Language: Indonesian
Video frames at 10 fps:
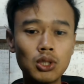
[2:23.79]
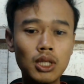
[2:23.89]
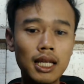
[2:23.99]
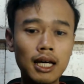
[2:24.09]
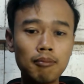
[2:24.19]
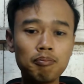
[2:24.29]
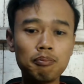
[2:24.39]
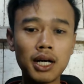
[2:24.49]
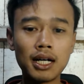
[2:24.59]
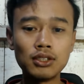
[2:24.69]
dalam
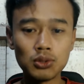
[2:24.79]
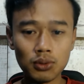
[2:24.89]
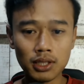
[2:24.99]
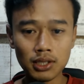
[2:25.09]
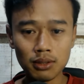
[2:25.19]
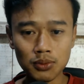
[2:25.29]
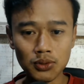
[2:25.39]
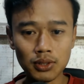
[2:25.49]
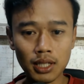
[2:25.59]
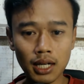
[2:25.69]
pengajuan KIP
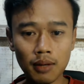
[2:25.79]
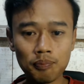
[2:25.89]
kuliah.